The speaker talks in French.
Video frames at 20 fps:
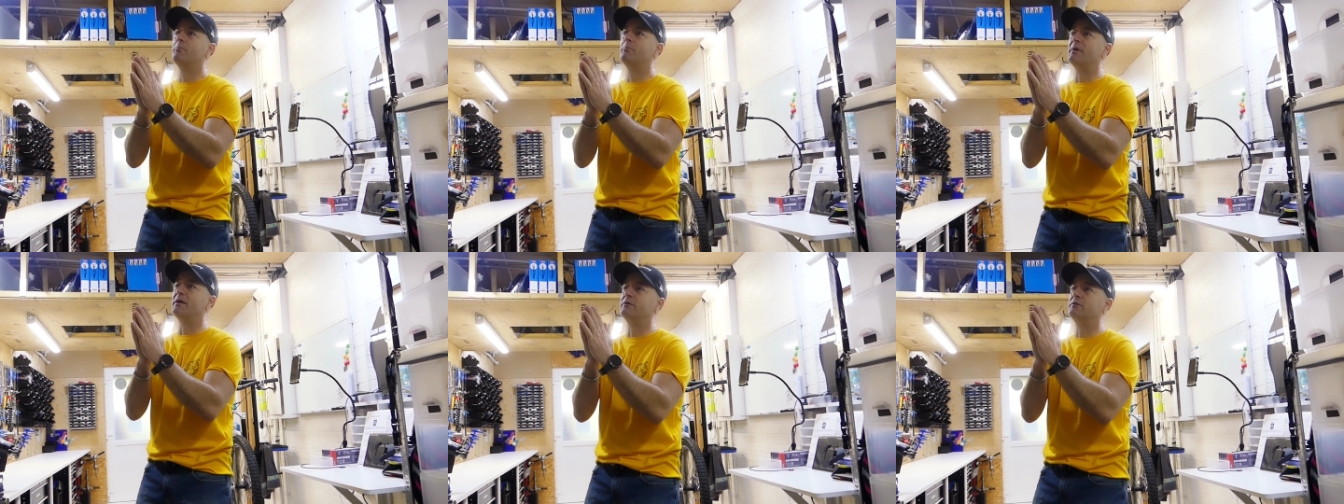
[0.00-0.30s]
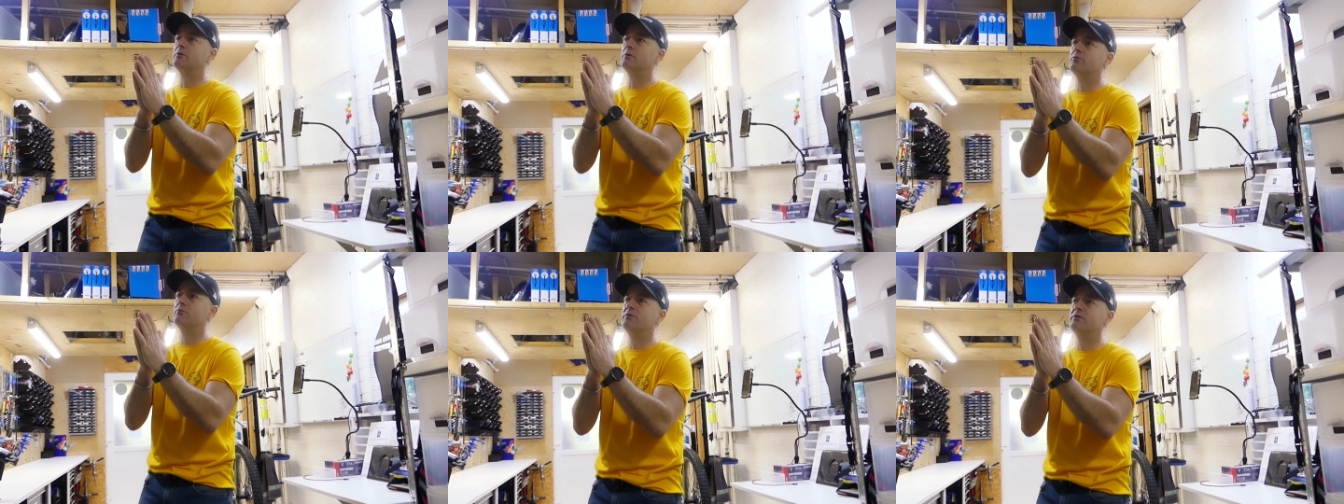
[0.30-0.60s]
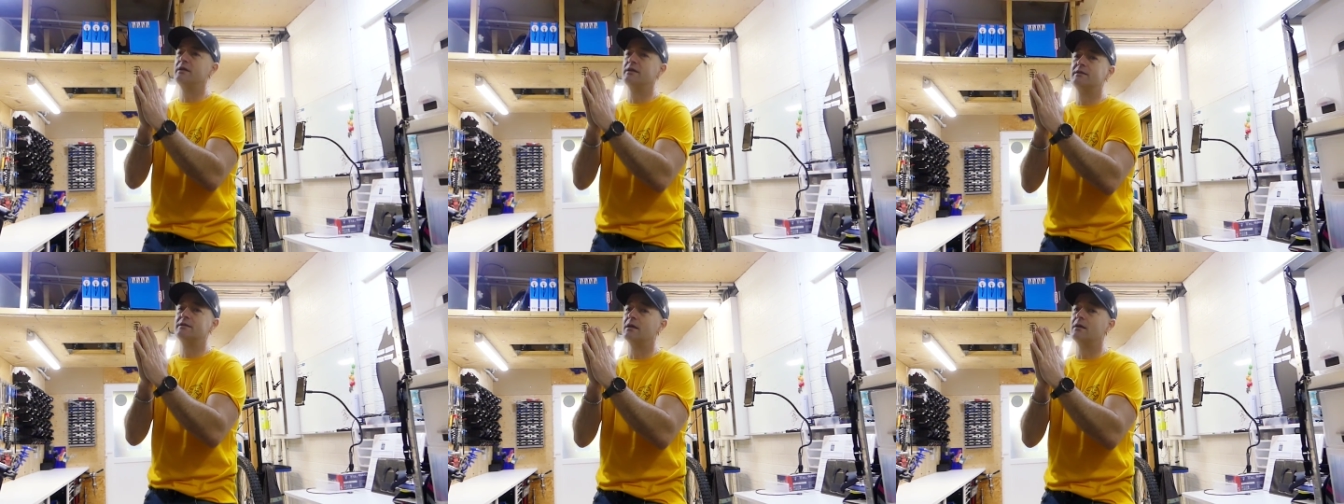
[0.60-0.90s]
parce que
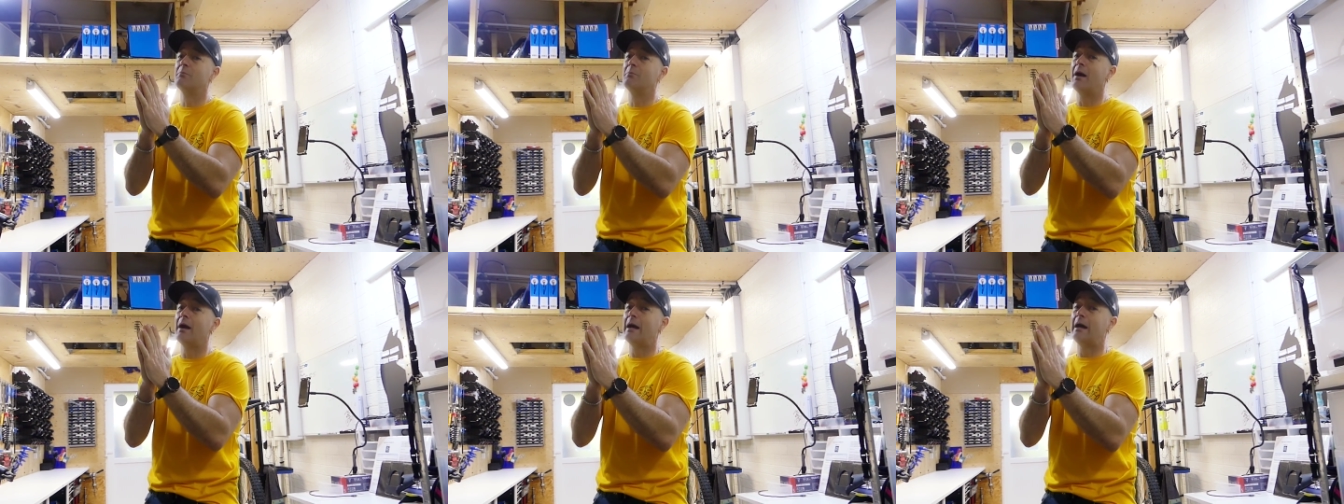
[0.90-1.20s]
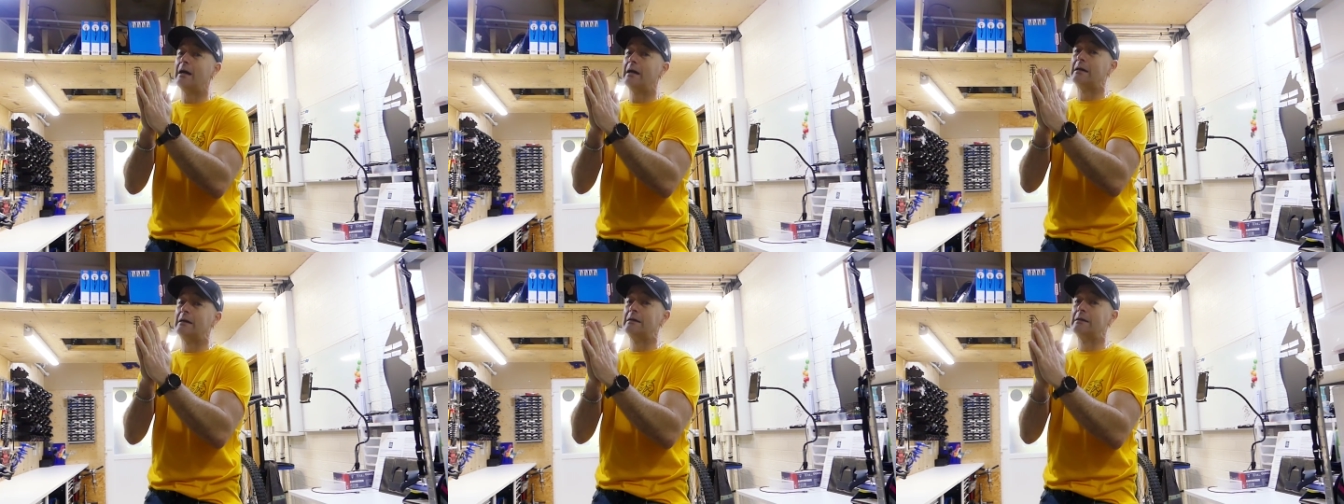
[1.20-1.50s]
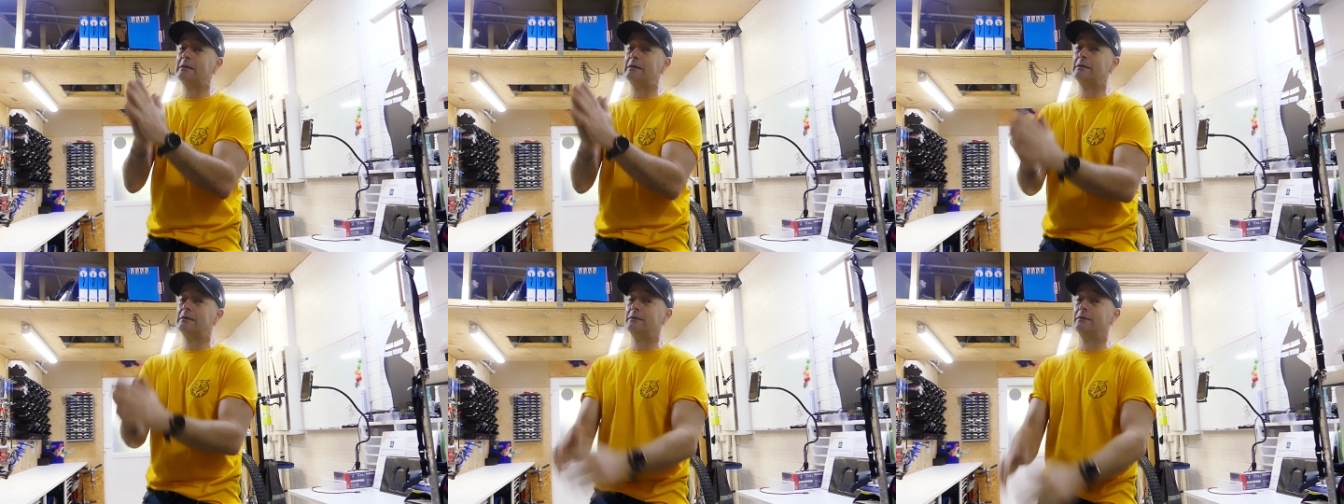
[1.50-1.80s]
vous êtes sympa.
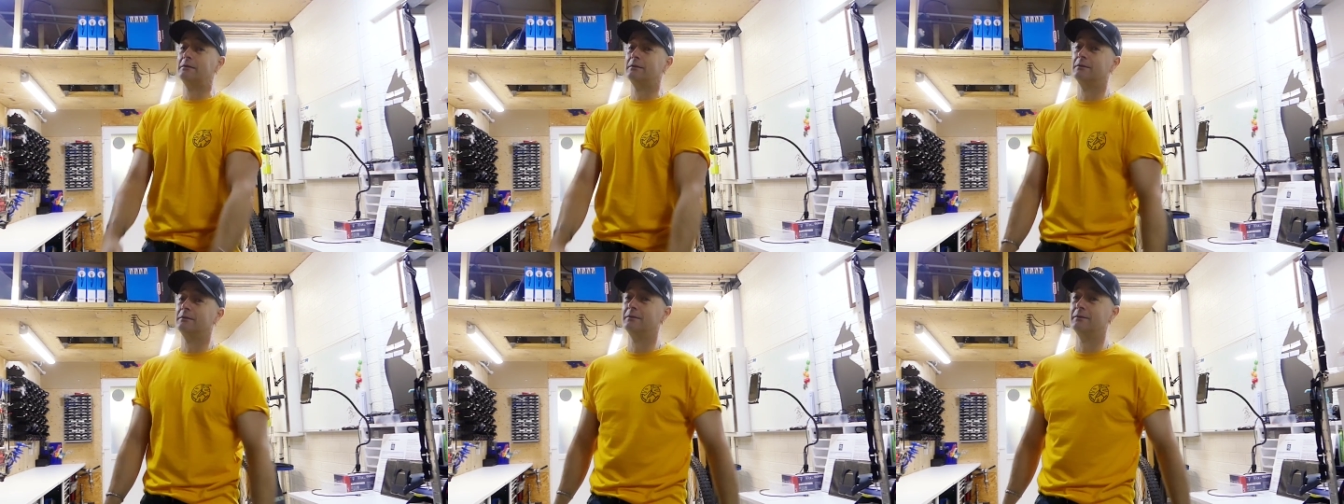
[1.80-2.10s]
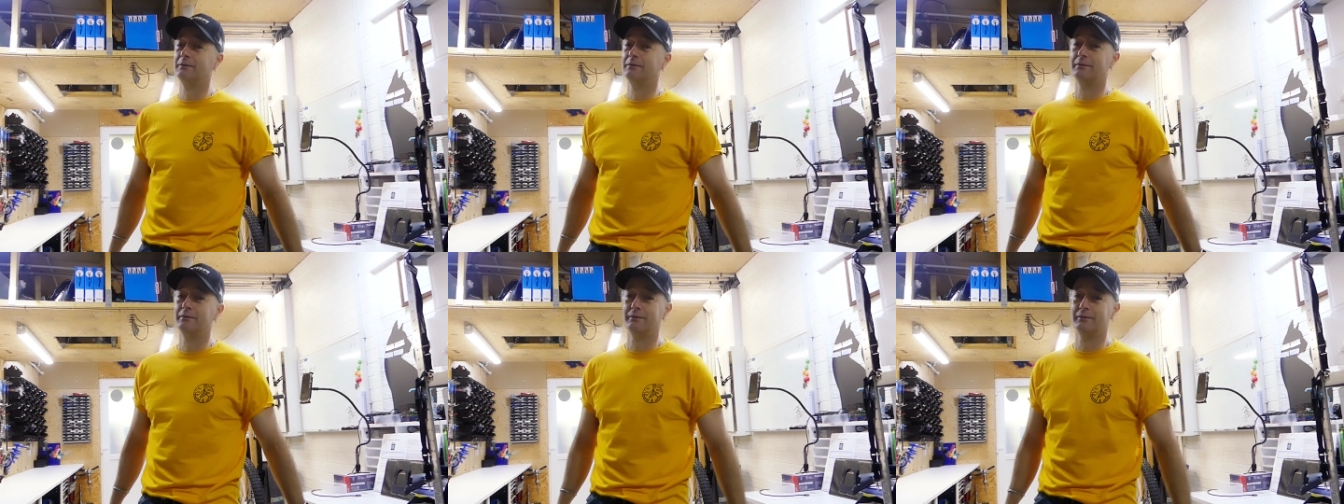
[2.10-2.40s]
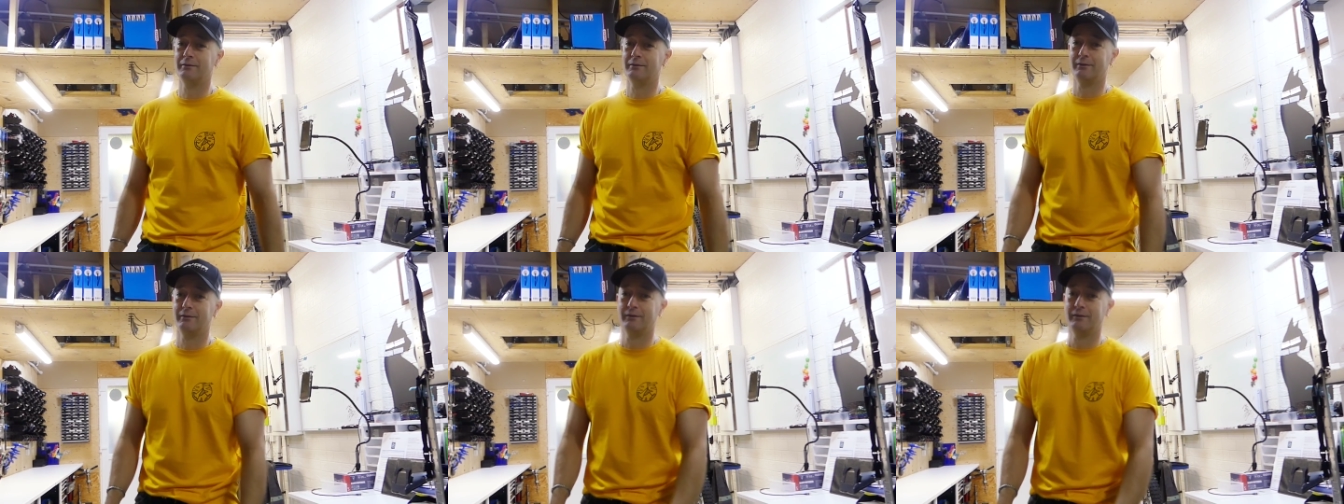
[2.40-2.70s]

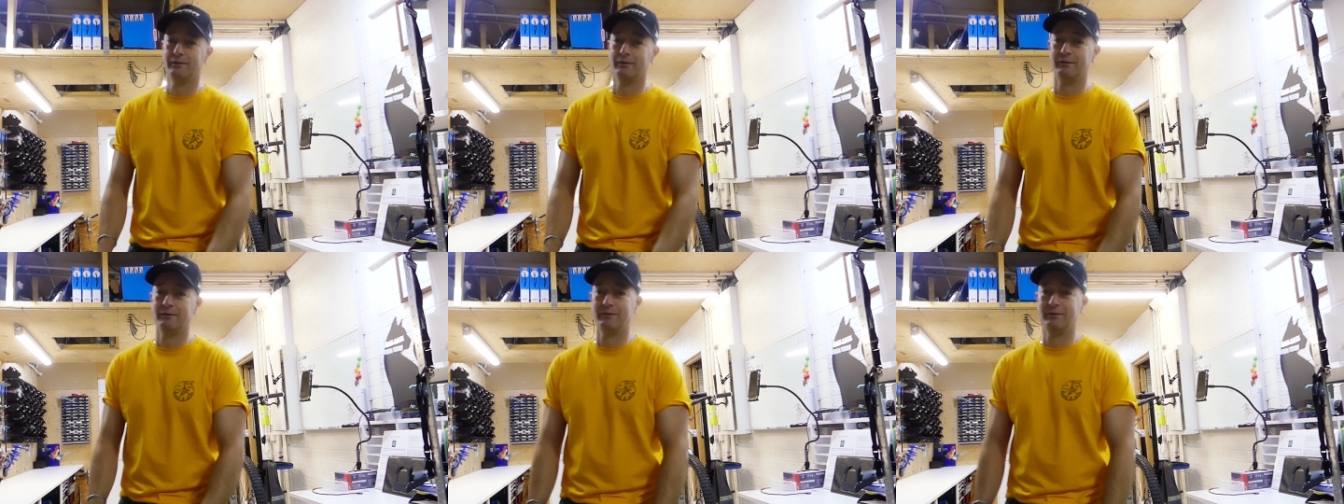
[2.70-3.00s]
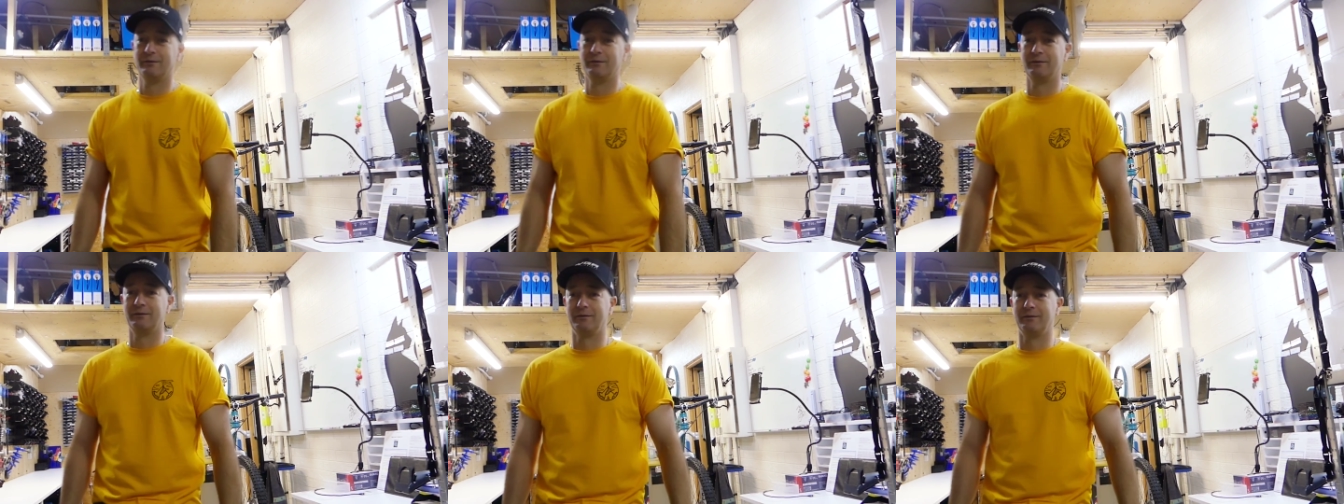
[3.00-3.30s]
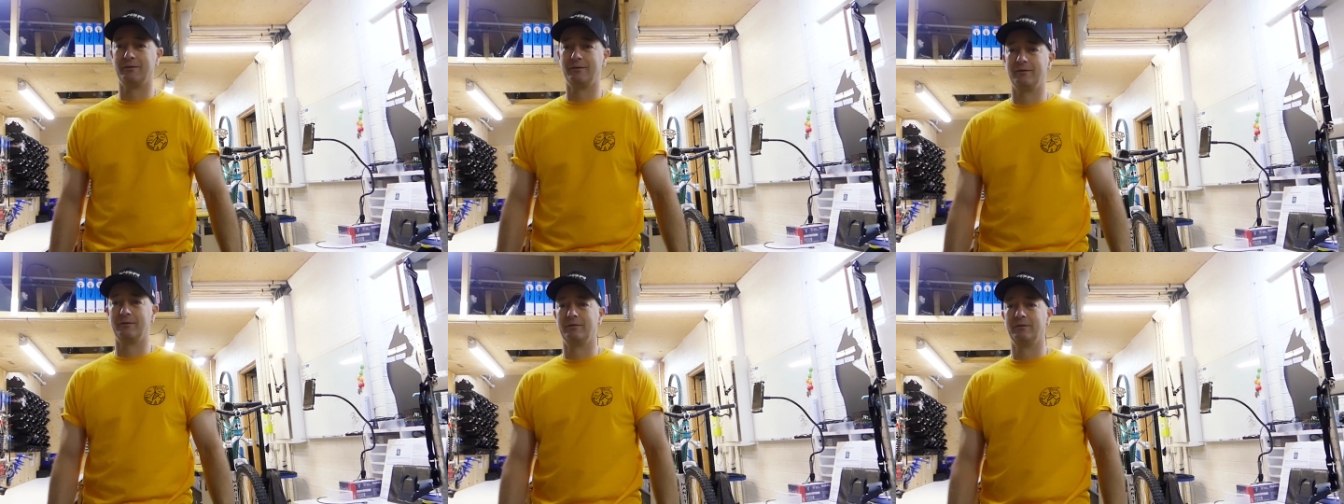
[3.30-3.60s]
Ah ouais, là tu
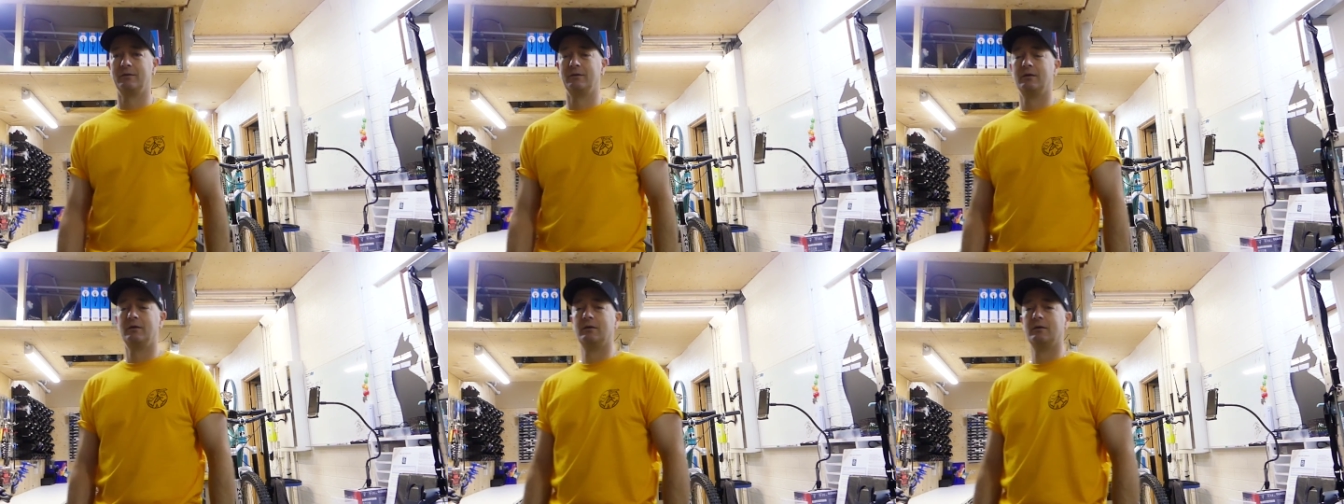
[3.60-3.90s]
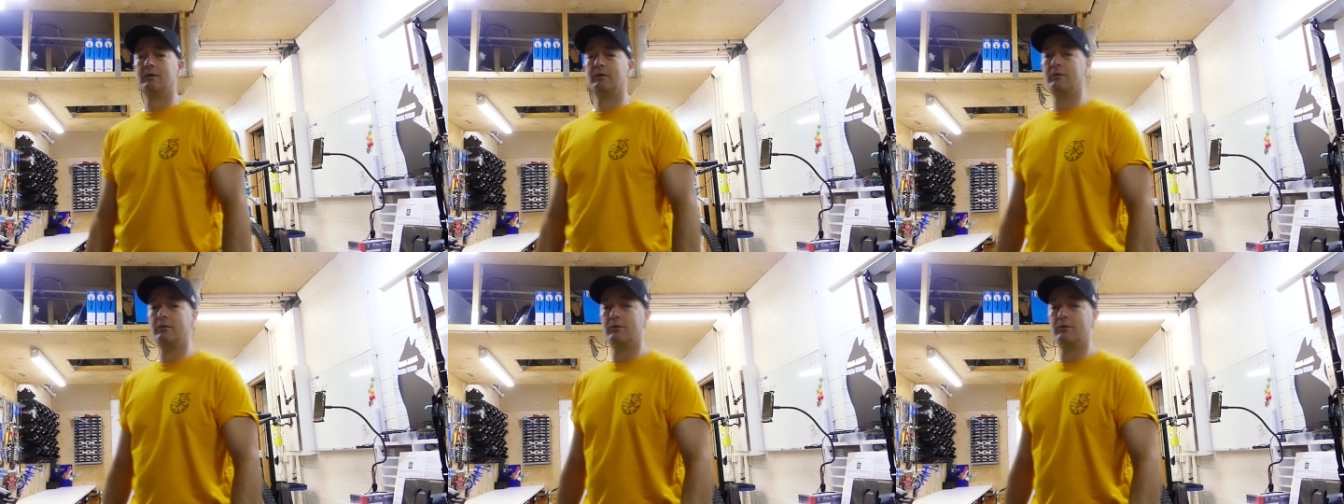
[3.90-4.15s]
les as bien rincés,